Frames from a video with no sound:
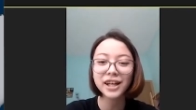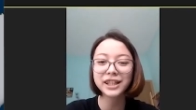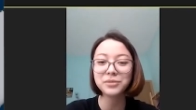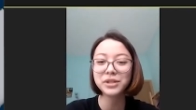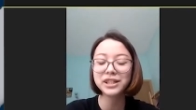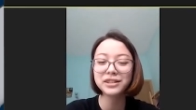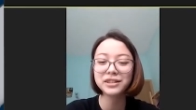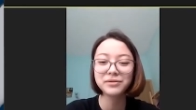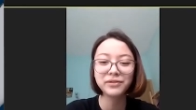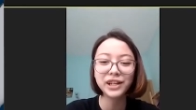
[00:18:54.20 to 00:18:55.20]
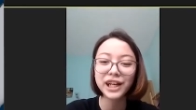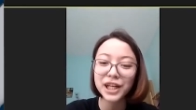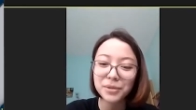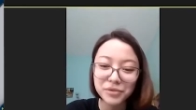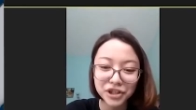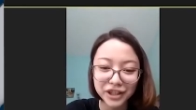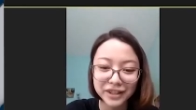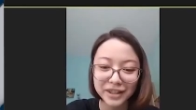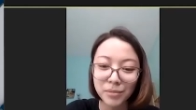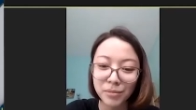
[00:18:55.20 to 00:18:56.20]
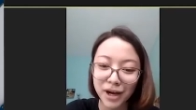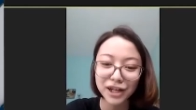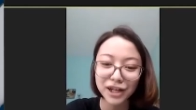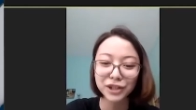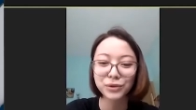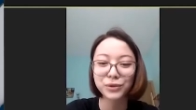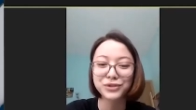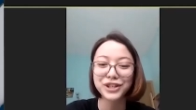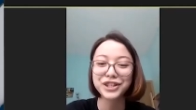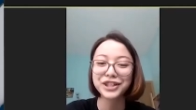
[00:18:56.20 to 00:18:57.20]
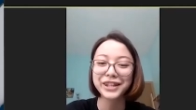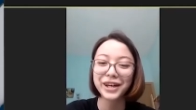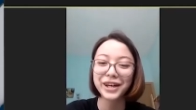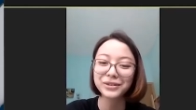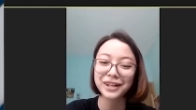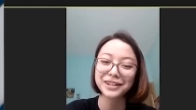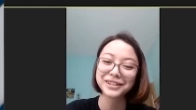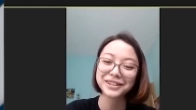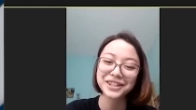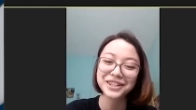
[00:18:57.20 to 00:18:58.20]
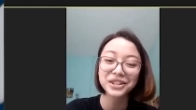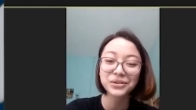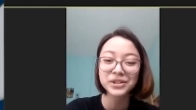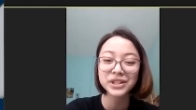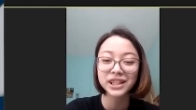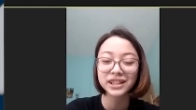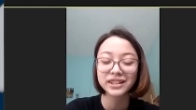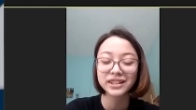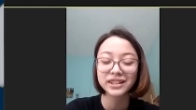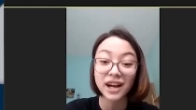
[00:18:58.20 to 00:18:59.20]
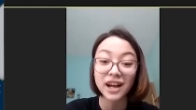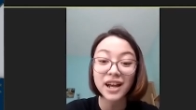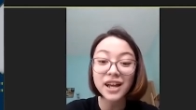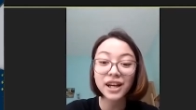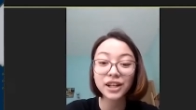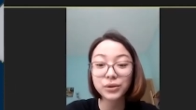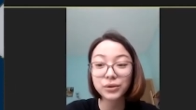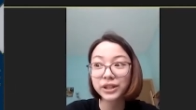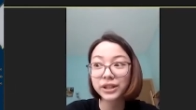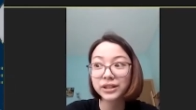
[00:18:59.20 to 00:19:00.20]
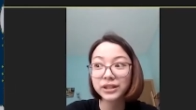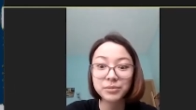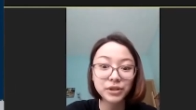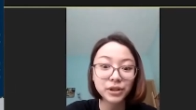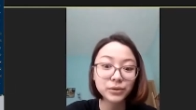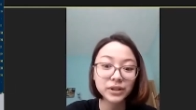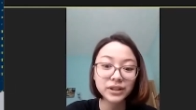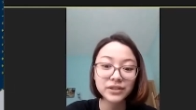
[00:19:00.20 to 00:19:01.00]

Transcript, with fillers: Там есть великолепнейшая собака, которую все считают как за сотрудника центра, которая абсолютно со